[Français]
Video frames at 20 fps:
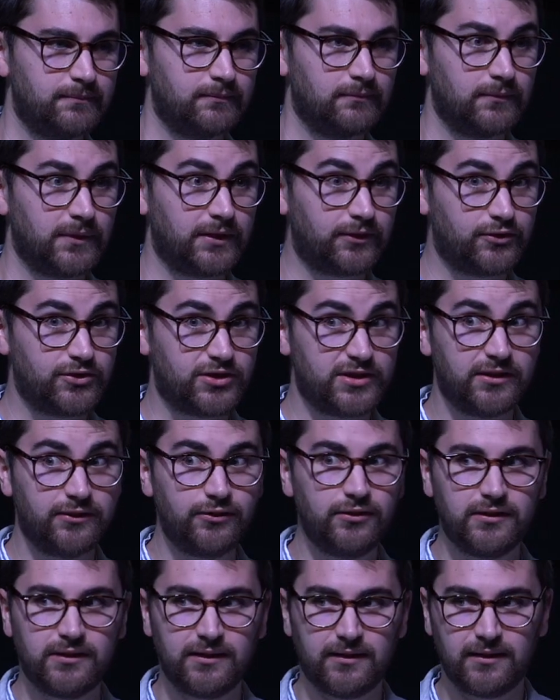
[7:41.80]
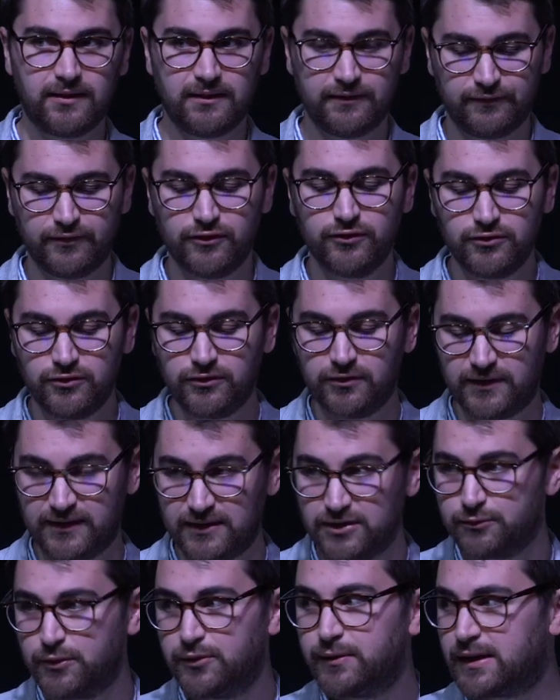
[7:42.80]
Parce que Jésus est venu, si
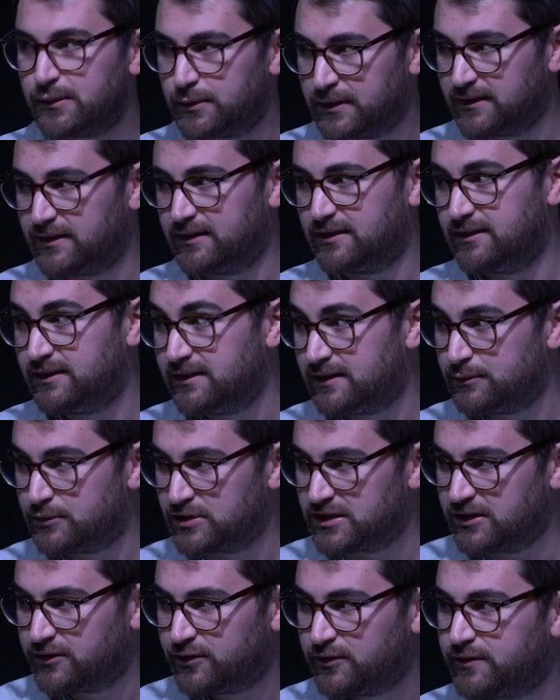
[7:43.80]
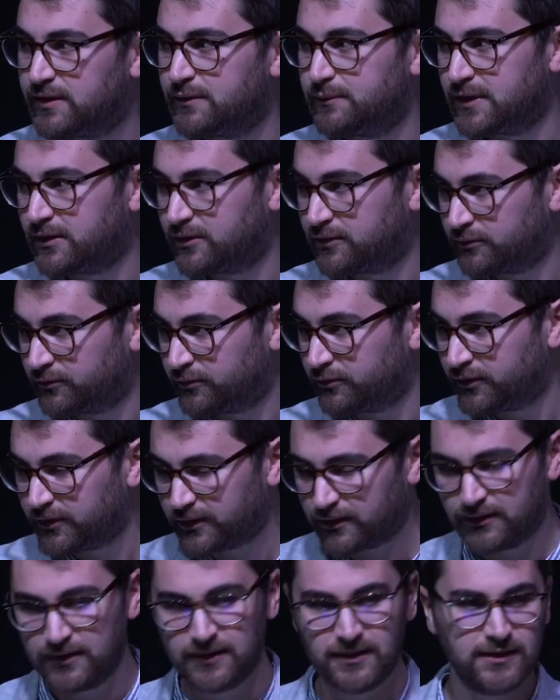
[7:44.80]
je me mets à la place des disciples, Jésus vient à ma rencontre,
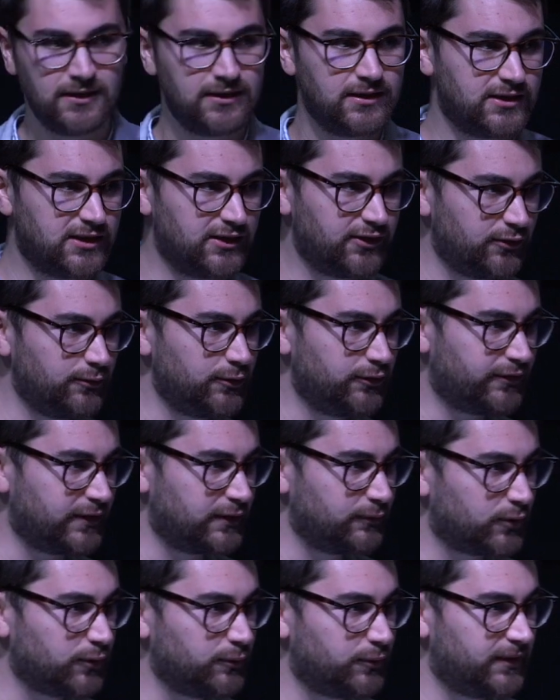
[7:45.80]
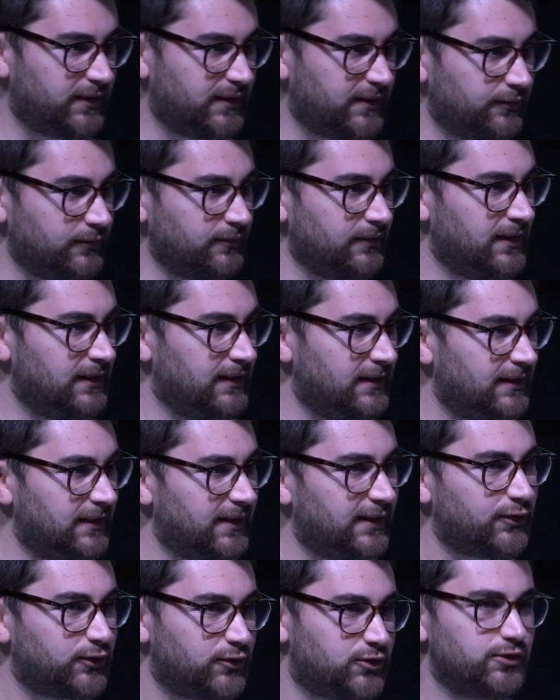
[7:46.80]
Jésus me fait une proposition,
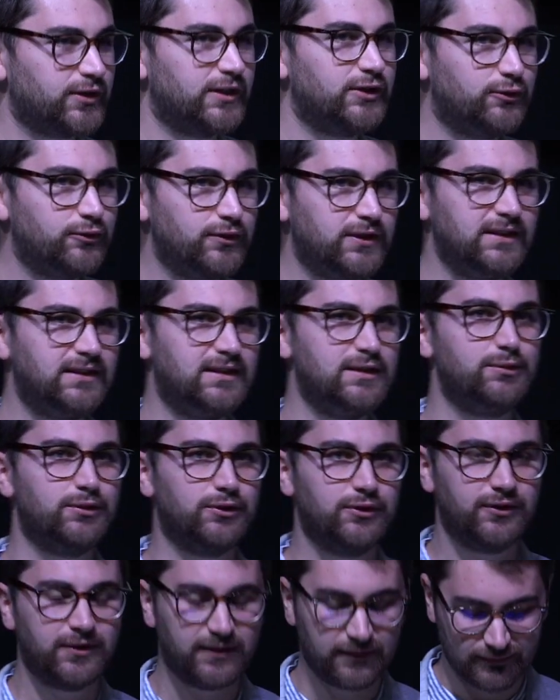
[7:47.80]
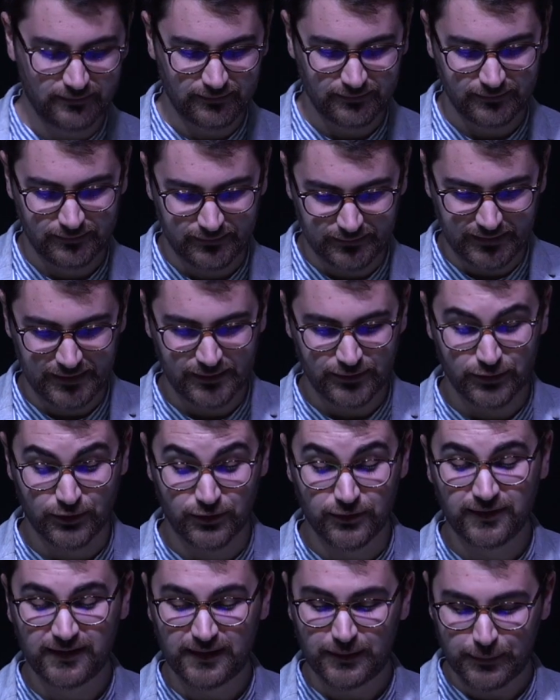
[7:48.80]
est-ce que j'aurais tout quitté pour le Ciel Je
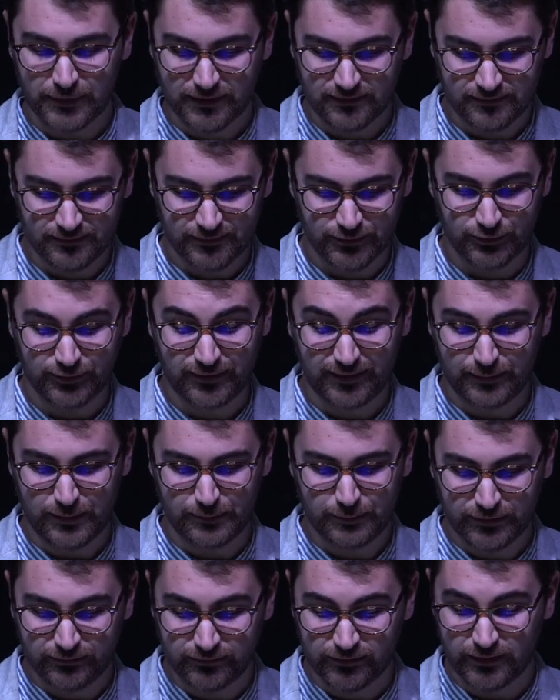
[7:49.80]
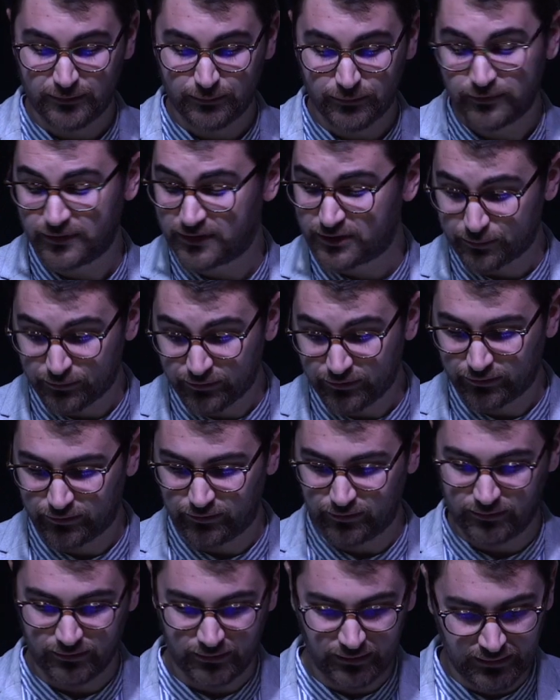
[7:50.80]
ne sais pas, je ne sais même pas vous répondre, et je pense
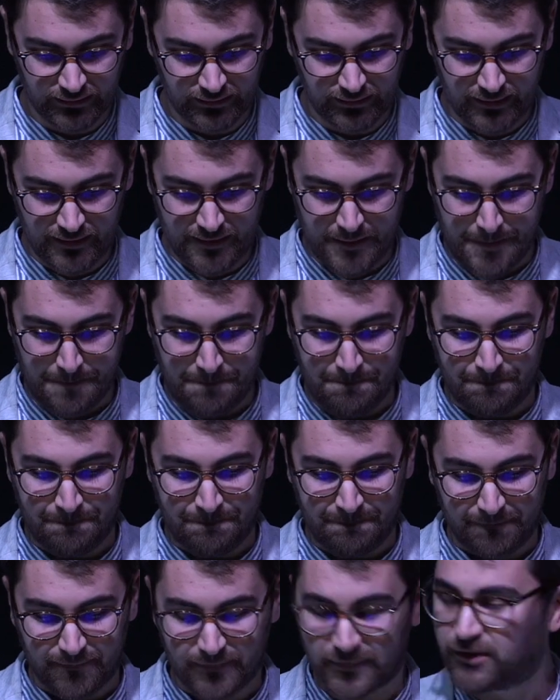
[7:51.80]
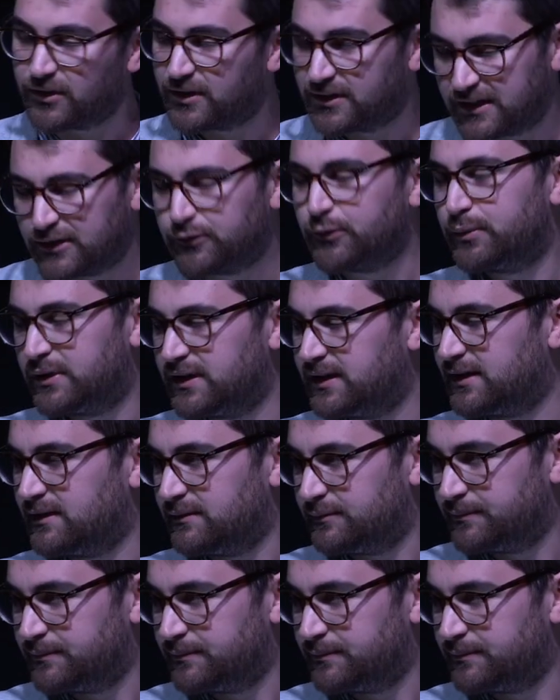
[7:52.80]
que ça aurait été compliqué.